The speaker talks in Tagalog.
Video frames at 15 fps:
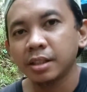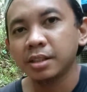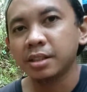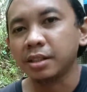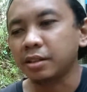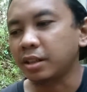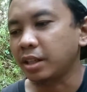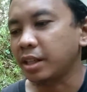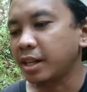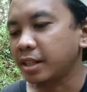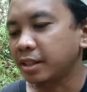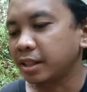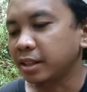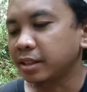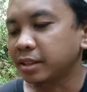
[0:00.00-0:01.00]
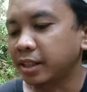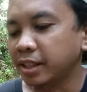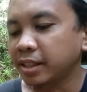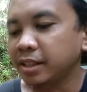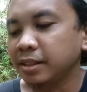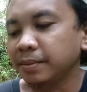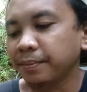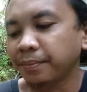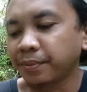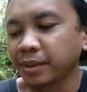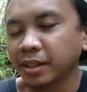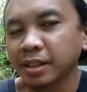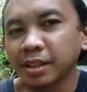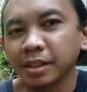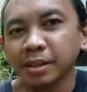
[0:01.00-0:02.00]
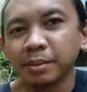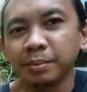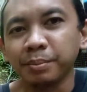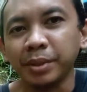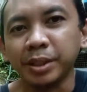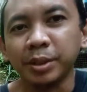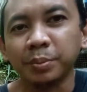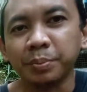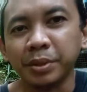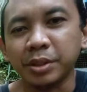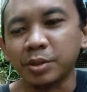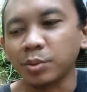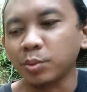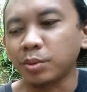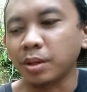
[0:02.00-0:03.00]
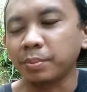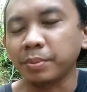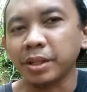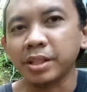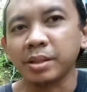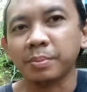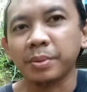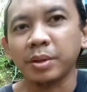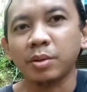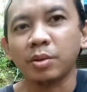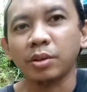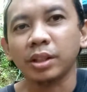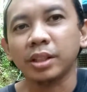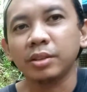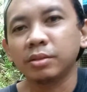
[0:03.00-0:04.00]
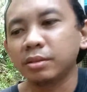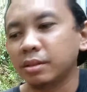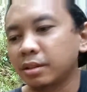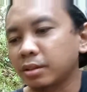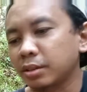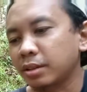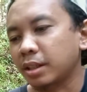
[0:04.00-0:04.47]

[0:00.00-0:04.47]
si 300k medyo piksuhan pa rin siya pero okay yung